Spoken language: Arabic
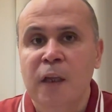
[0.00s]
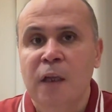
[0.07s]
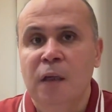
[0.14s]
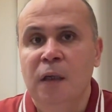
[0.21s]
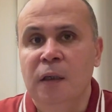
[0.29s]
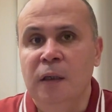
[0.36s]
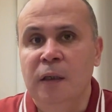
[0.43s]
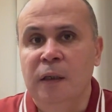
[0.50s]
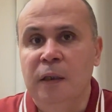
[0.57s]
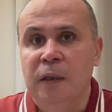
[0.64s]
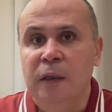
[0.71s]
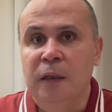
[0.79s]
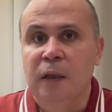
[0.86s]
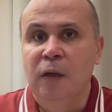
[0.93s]

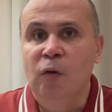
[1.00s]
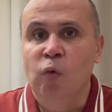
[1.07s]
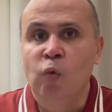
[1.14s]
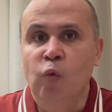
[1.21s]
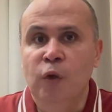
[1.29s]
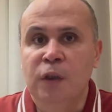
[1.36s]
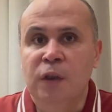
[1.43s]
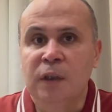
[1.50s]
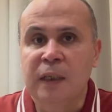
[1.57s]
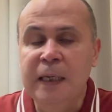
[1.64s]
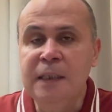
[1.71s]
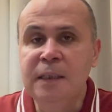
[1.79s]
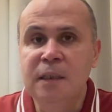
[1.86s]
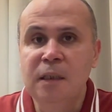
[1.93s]
آه،
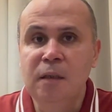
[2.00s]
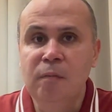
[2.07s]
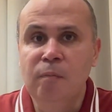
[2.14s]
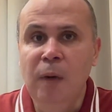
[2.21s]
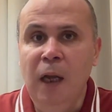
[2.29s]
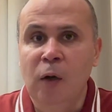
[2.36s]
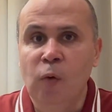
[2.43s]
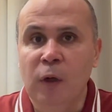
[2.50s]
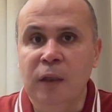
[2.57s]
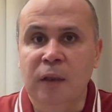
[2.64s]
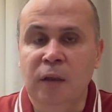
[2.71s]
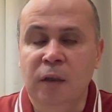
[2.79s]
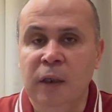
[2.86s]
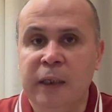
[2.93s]
وتتخزن مع الوقت
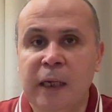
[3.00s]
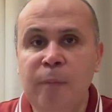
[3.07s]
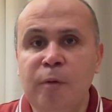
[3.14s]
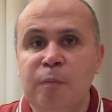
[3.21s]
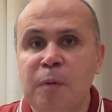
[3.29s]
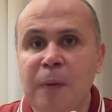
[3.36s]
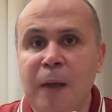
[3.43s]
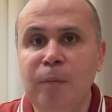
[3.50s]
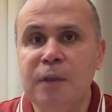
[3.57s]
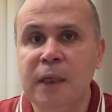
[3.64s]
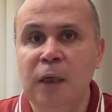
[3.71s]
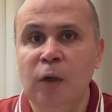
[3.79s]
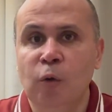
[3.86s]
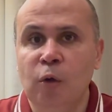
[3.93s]
الكبد بيبقى عامل
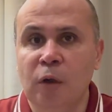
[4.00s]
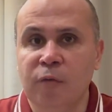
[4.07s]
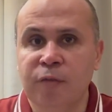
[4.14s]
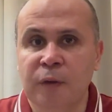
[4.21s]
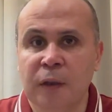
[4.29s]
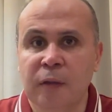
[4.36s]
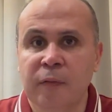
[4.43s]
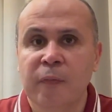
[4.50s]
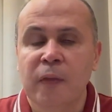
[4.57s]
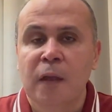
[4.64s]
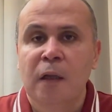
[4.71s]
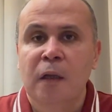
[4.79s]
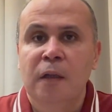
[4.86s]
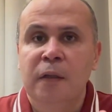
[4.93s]
زي الغرف كده
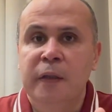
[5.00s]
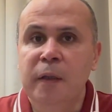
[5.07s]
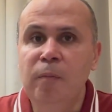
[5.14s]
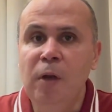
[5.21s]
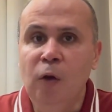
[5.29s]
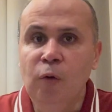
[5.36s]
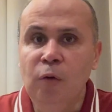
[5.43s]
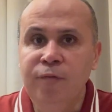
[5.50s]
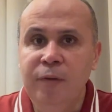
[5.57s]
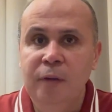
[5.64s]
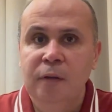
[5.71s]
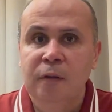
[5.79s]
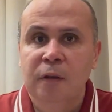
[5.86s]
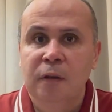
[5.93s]
تملى غرفه
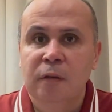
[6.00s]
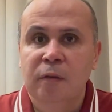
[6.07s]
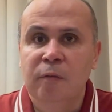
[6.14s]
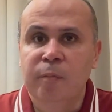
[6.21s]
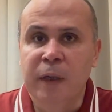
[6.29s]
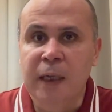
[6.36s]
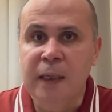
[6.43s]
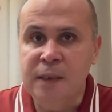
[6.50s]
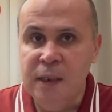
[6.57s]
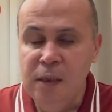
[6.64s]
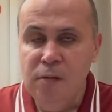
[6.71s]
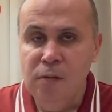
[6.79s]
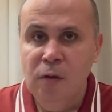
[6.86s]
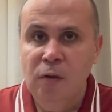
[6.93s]

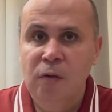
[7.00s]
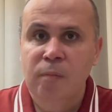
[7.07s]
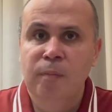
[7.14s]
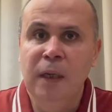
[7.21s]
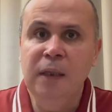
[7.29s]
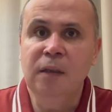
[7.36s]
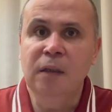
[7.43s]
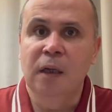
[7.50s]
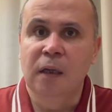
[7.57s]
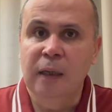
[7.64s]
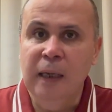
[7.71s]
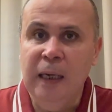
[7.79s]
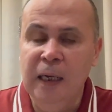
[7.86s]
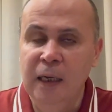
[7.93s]
بخزين ملتها
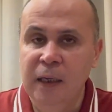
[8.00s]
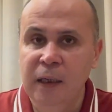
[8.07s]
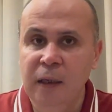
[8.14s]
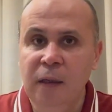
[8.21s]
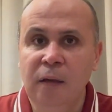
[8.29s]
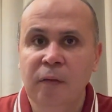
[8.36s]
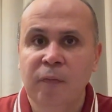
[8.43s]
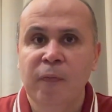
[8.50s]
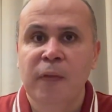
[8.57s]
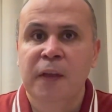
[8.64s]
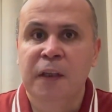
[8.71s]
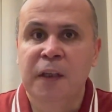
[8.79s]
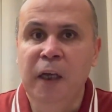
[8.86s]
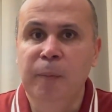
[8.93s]
على الاخر
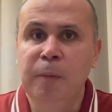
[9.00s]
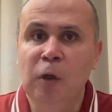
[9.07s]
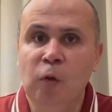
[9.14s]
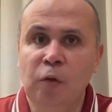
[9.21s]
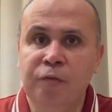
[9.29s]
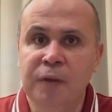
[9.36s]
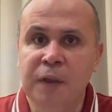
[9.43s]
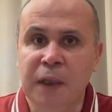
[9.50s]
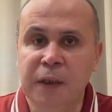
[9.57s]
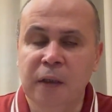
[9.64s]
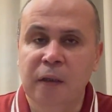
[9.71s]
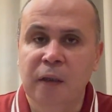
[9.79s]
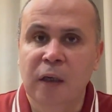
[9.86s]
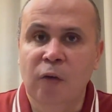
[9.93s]
تعمل غرفه تانية
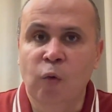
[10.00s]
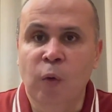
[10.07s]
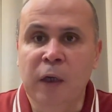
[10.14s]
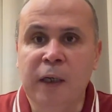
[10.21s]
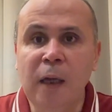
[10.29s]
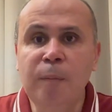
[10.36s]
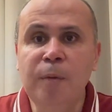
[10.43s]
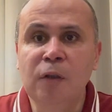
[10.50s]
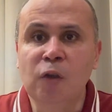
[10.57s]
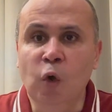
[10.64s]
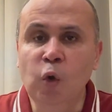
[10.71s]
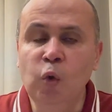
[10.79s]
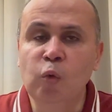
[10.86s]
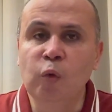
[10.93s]
والكبد
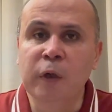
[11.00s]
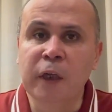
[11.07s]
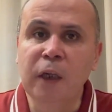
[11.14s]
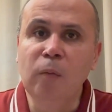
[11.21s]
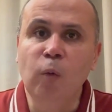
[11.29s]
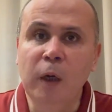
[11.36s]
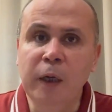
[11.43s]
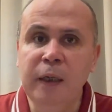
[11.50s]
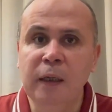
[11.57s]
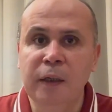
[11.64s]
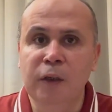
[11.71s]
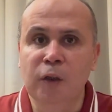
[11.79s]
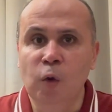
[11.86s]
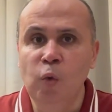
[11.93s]
عضو غير مهيئ
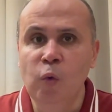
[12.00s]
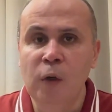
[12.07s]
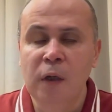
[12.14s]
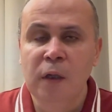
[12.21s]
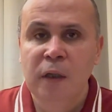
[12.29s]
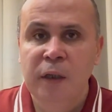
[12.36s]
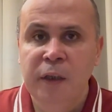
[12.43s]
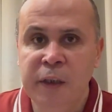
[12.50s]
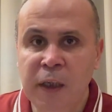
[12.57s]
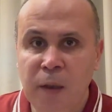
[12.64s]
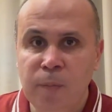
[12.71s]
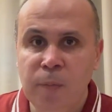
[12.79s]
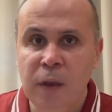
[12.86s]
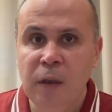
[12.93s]
ان هو
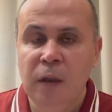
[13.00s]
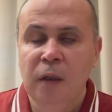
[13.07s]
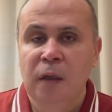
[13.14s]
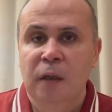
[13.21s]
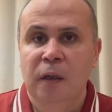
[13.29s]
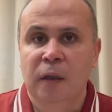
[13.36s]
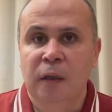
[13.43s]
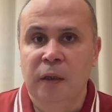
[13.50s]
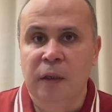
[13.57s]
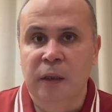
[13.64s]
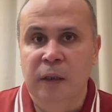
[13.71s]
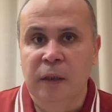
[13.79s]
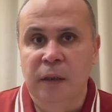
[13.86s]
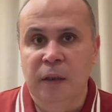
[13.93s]
يعمل
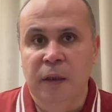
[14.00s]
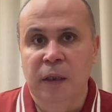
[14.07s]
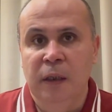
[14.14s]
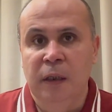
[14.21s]
آه،